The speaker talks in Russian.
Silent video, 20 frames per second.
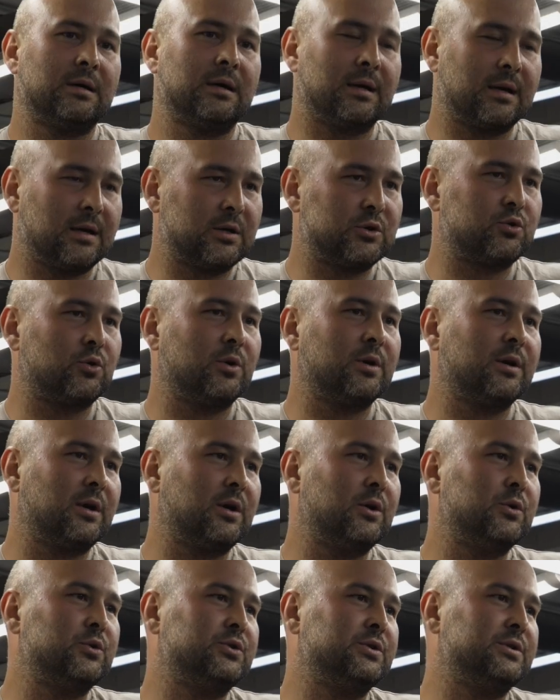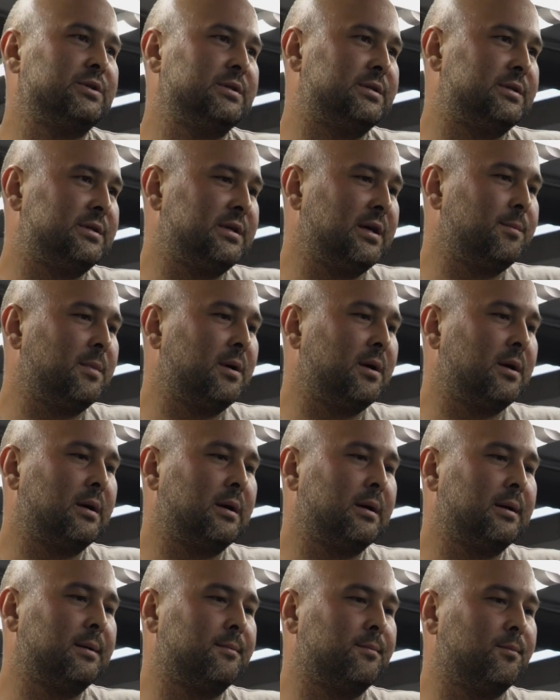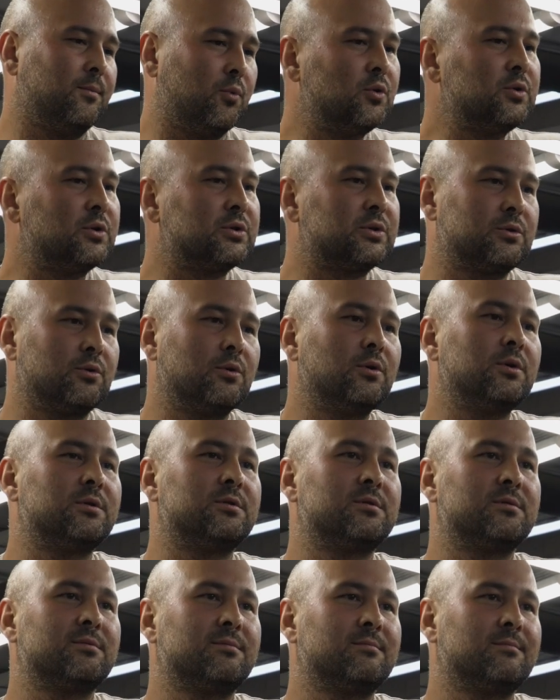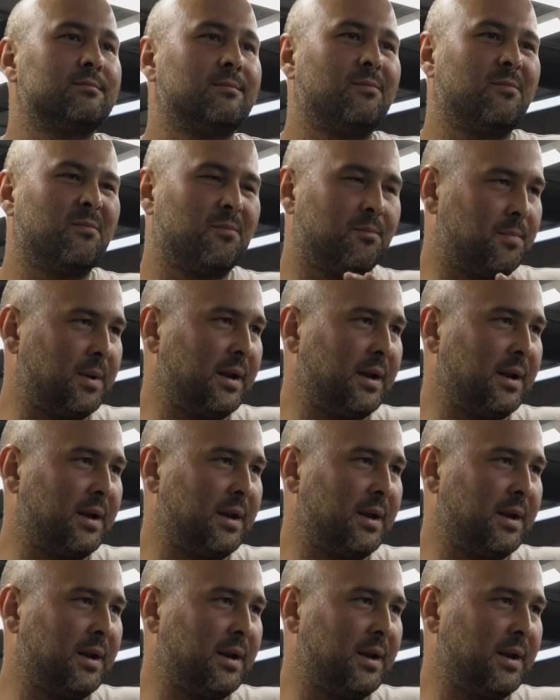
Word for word: хорошо играющая система будет стоить в